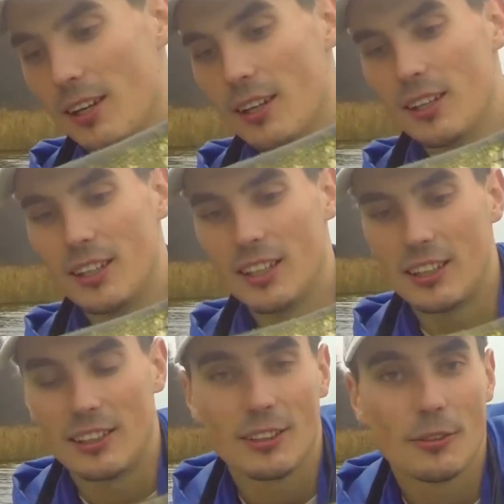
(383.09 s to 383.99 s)
a
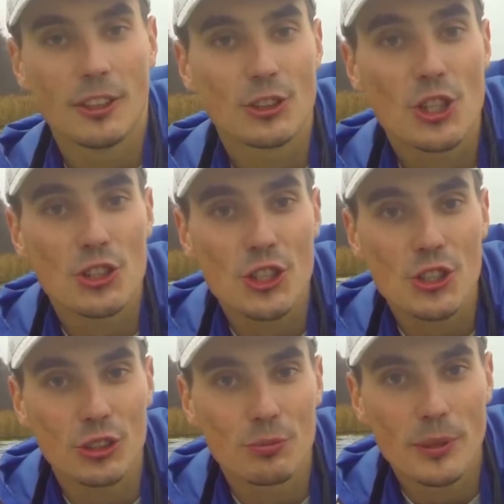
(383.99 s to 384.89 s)

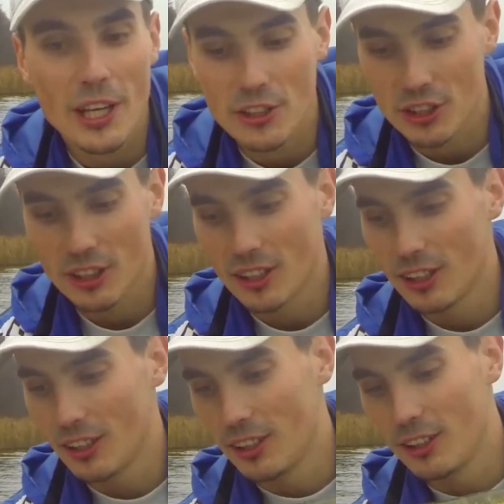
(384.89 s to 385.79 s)
65
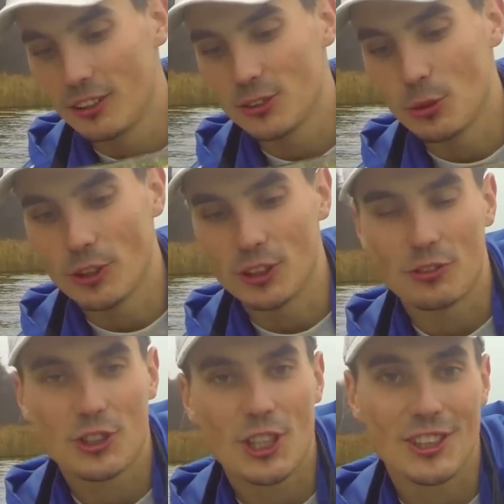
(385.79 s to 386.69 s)
złowiony
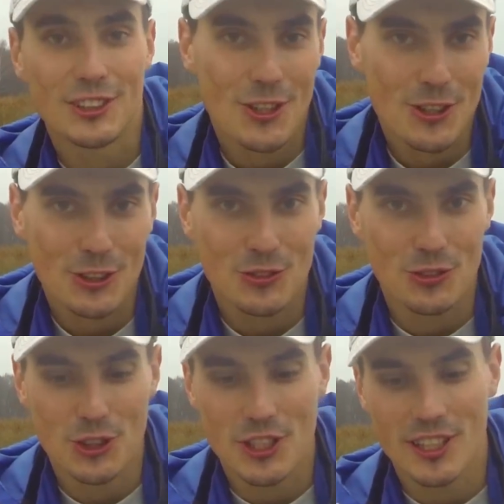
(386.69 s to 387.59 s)
wcześniej, no i
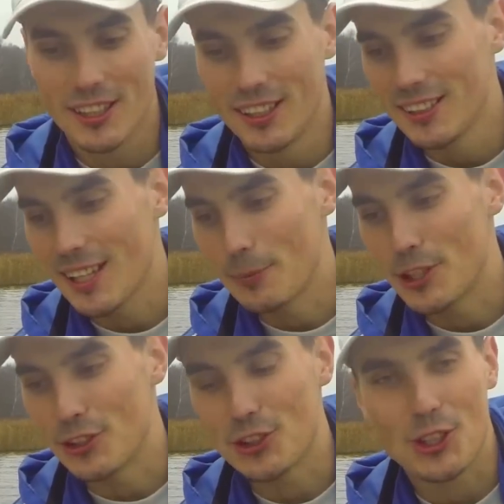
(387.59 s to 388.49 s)
oczywiście
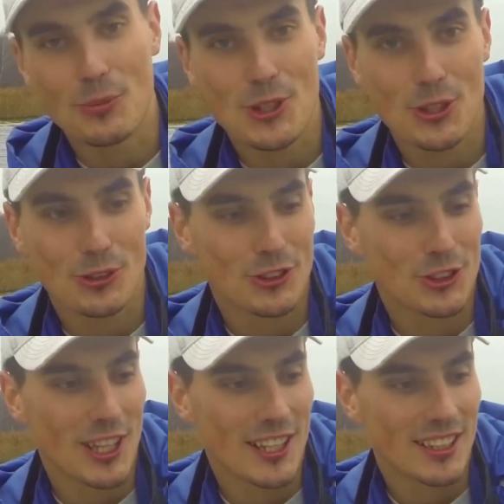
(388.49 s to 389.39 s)
tamten
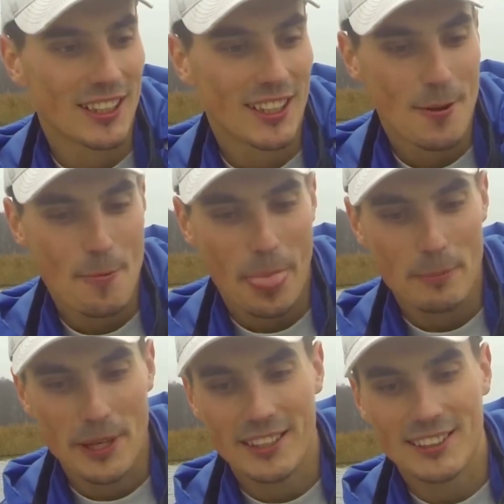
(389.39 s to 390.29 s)
74.
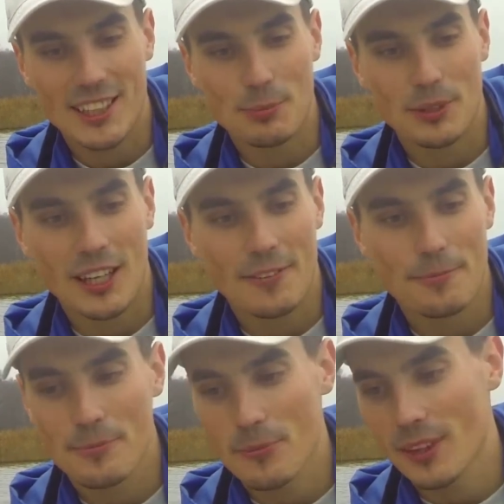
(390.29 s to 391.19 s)
Piękna rybka,
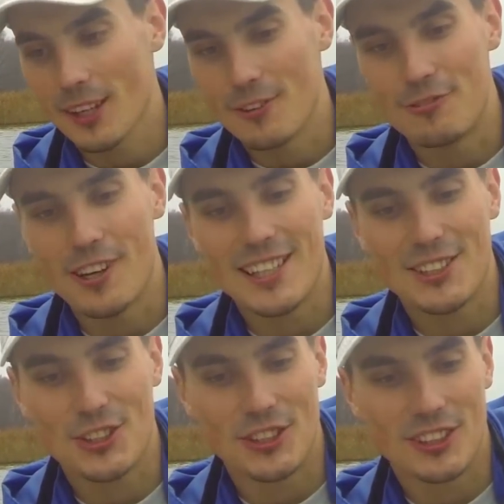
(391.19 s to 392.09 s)

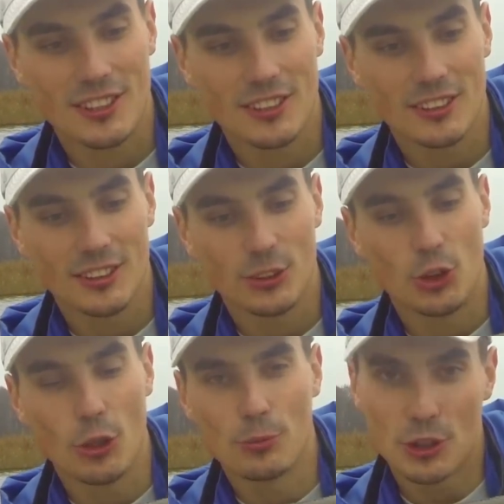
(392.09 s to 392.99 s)
waleczny,
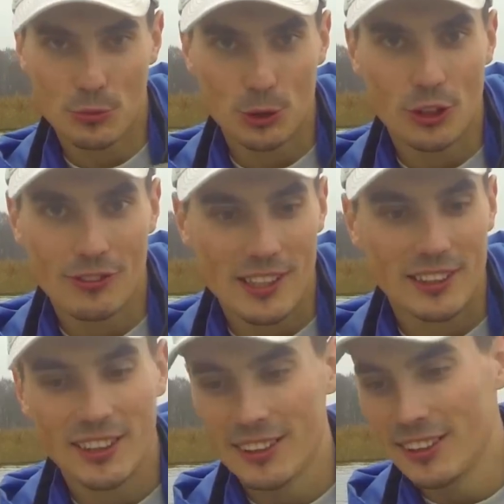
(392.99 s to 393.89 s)
dobrze
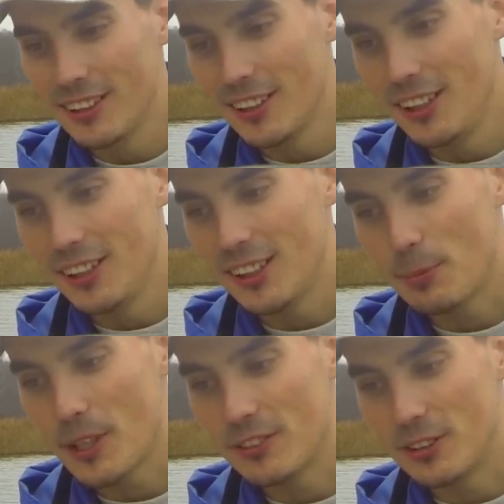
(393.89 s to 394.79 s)
zbudowana.
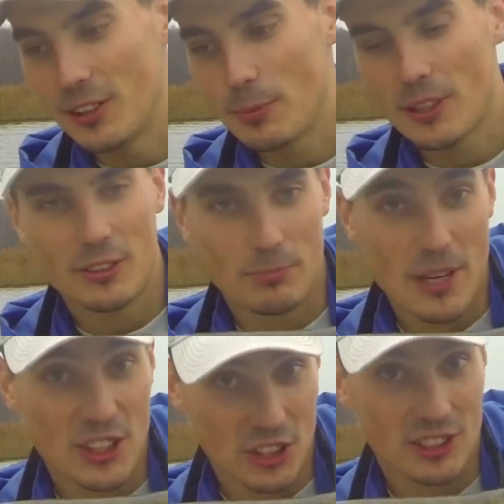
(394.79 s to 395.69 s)
Naprawdę, naprawdę
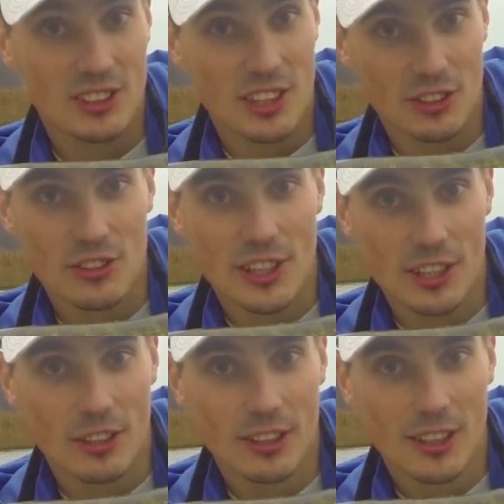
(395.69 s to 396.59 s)
będzie kiedyś z
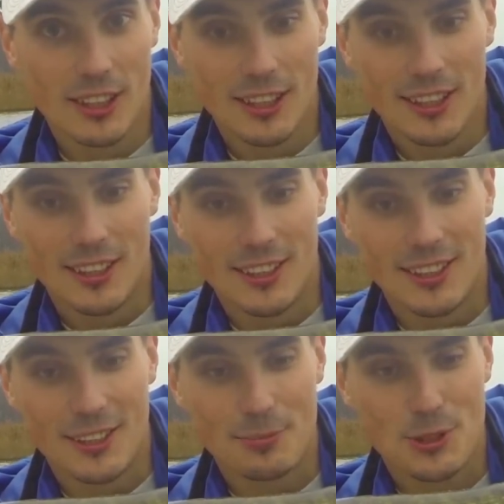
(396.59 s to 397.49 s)
niego
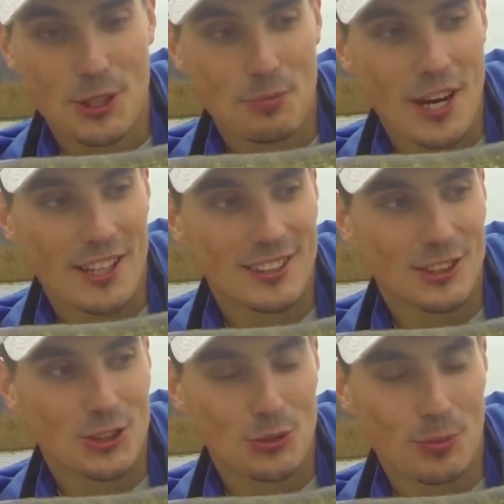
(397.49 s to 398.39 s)
a, przepiękny
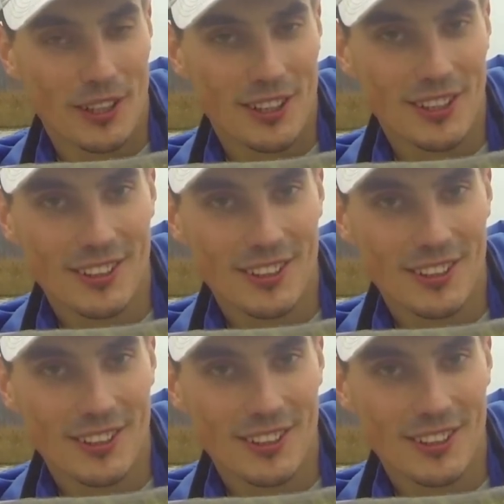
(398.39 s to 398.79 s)
szczupak.